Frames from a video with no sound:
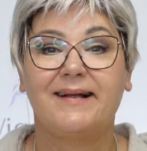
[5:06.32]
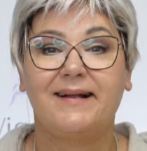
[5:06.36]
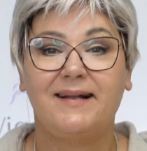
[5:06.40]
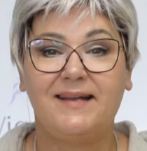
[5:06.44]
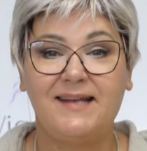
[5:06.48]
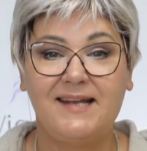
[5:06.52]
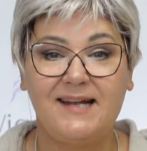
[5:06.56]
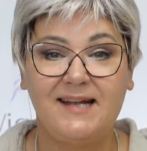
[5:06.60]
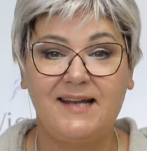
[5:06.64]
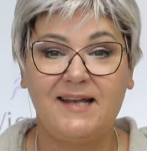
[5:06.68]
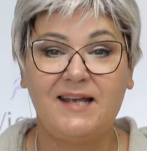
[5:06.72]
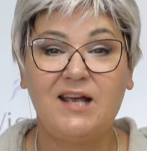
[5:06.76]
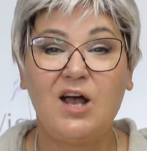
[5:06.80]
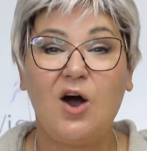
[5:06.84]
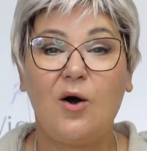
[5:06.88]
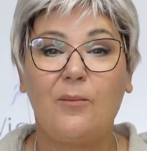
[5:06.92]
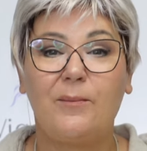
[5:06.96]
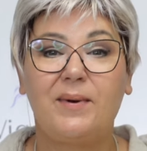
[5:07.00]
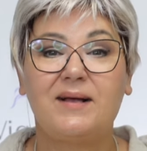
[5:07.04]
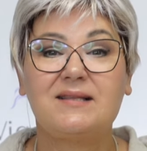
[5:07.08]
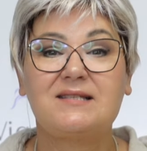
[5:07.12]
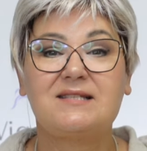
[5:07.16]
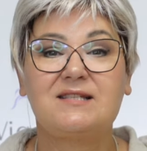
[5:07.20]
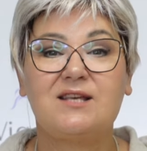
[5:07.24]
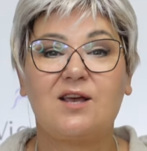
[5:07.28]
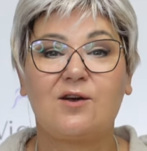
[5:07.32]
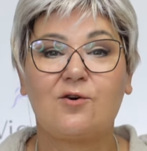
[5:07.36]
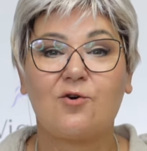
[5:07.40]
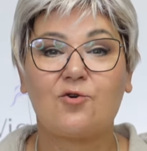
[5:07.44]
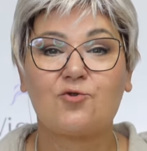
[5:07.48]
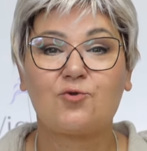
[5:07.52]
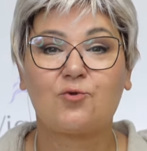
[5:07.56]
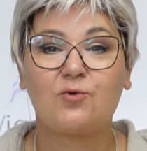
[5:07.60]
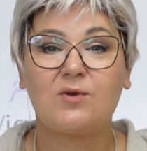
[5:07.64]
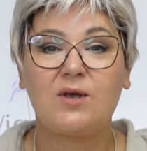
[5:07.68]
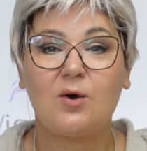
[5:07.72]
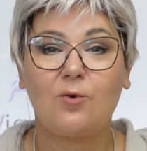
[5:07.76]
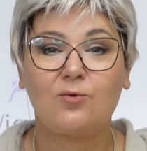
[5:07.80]
Lili obecnie
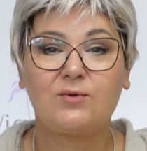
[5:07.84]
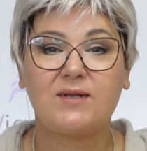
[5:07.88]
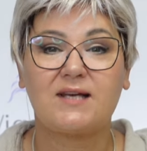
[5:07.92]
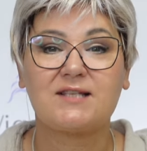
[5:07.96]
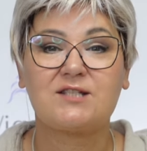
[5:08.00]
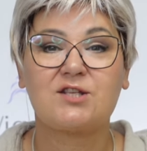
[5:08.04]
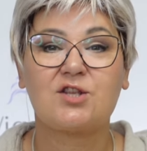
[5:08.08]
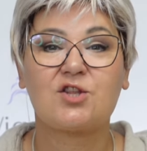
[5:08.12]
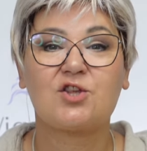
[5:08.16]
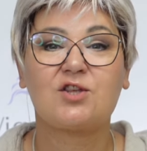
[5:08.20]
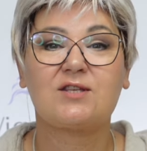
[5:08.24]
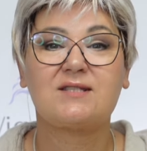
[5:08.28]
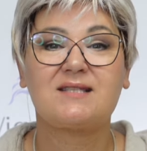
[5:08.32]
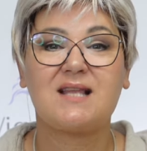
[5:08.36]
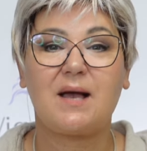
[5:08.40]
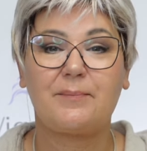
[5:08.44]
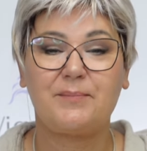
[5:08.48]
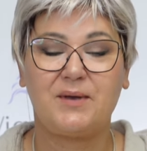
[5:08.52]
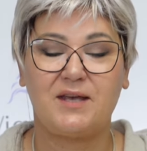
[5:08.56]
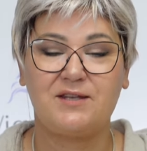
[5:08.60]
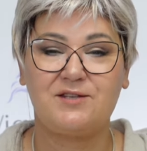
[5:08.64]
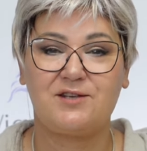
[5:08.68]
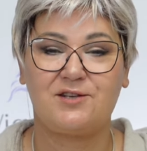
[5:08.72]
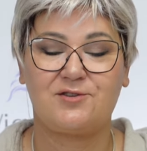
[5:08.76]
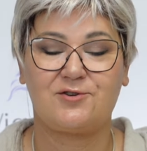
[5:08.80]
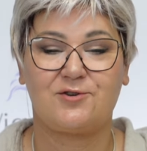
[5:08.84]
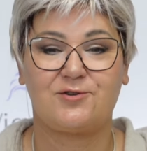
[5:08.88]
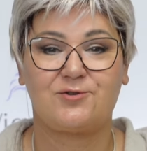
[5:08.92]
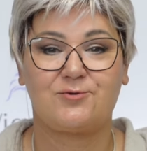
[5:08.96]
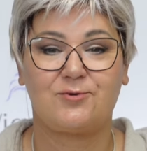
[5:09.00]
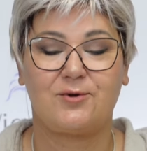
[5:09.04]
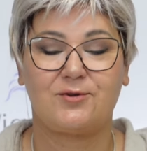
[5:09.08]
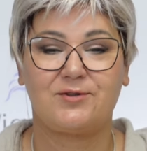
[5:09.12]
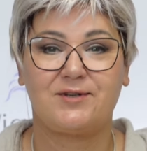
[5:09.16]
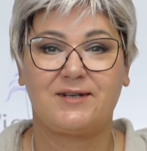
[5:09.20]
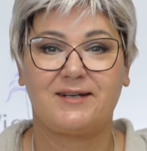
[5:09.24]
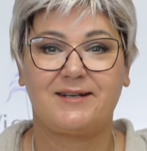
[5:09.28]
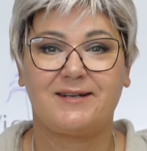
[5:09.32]
kosztuje u nas 350
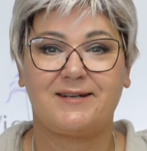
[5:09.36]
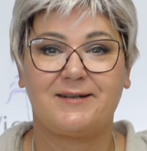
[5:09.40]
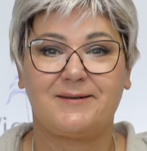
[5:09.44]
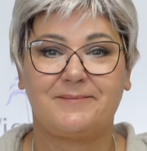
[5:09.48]
zł.